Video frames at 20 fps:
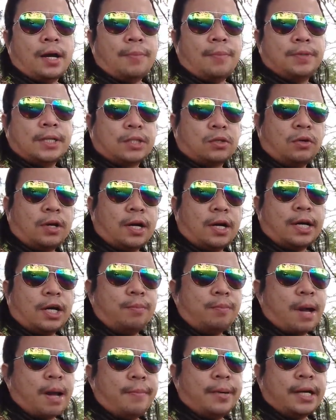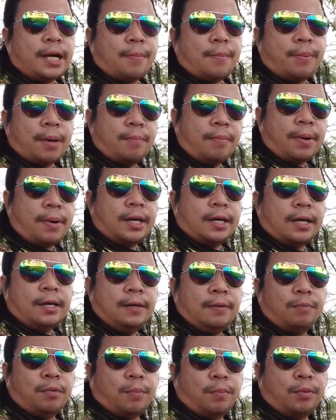Update ko na lang kay mamay kapag
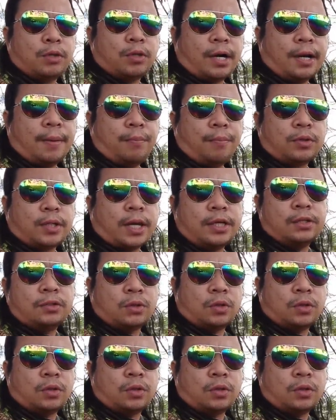may pupunta ka na po tayo.